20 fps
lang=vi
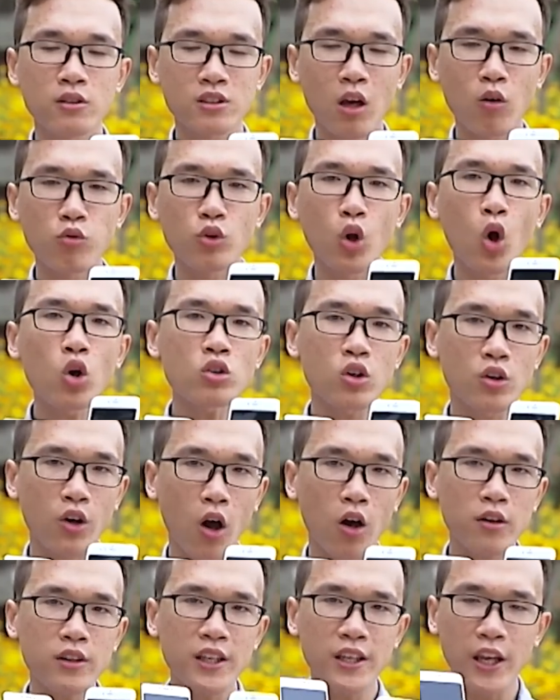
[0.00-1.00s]
dòng Note của
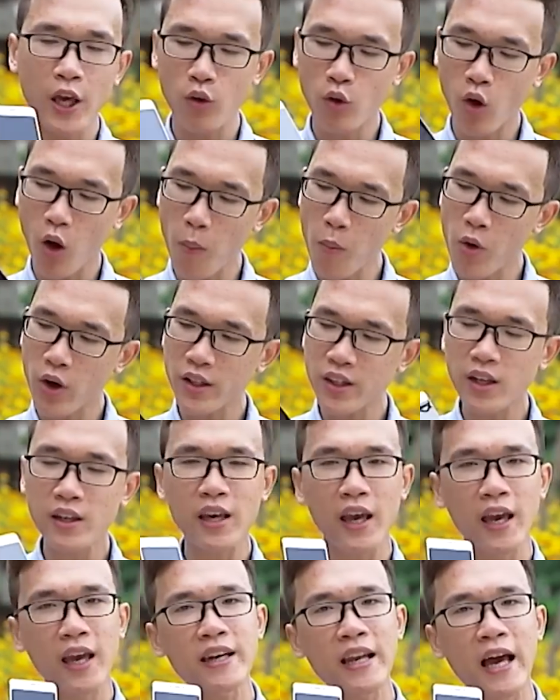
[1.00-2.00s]
nó thì đều có một cái thiết
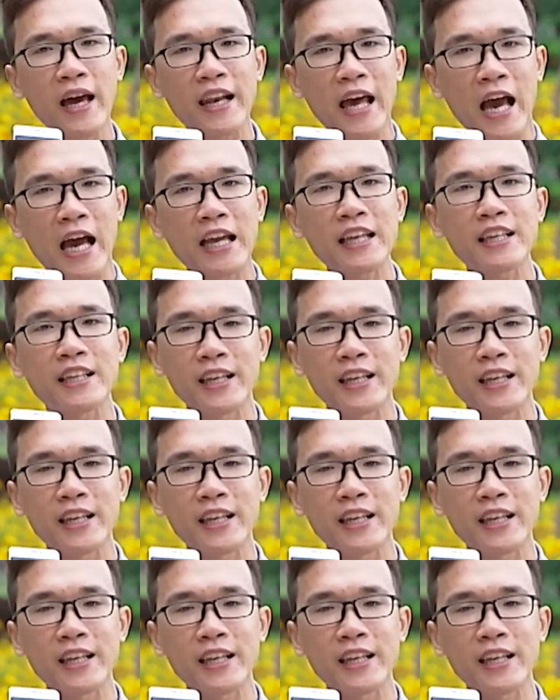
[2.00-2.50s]
kế na ná như